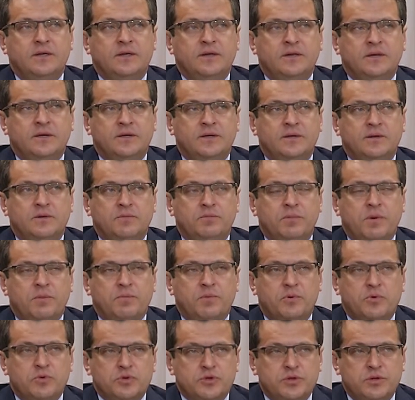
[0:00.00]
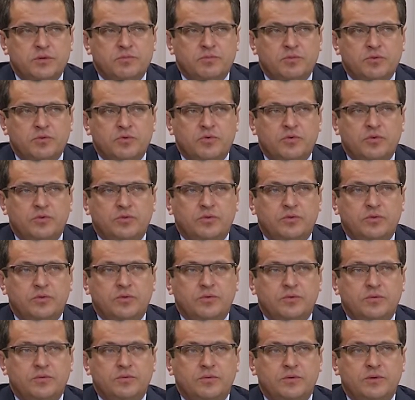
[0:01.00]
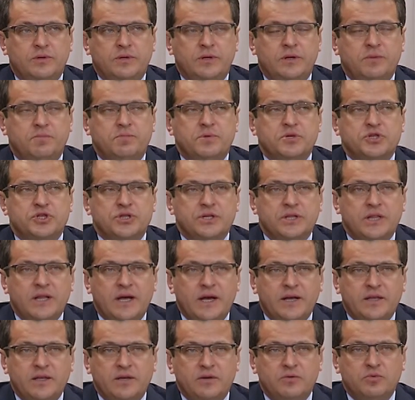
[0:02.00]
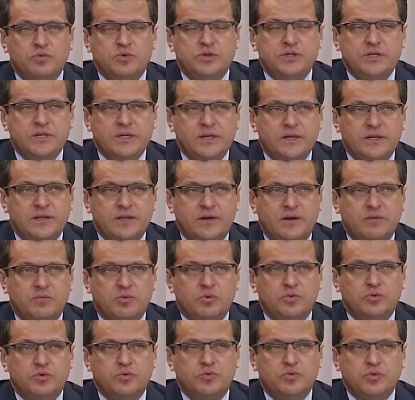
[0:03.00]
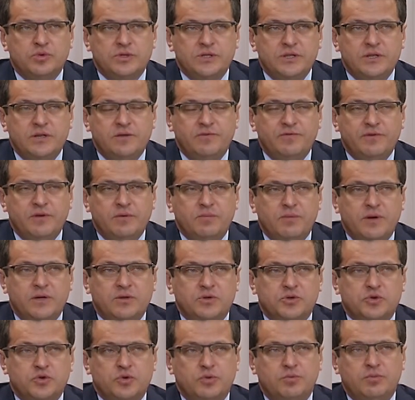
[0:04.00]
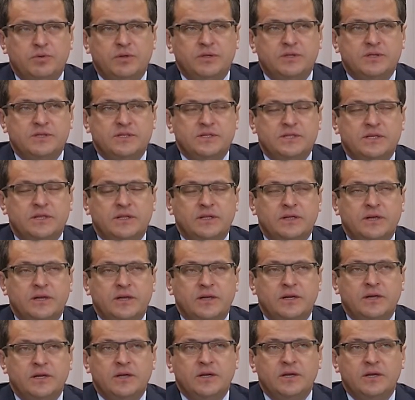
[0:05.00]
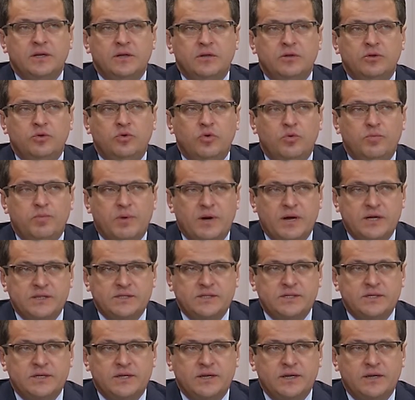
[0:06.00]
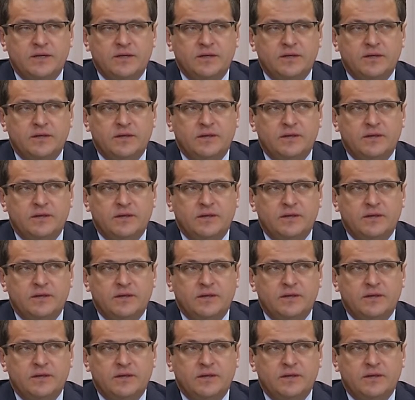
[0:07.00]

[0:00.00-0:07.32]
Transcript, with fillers: э, по прошлому году или пожелания усилить работу, усилить внимание, чтобы это сделали до праздника.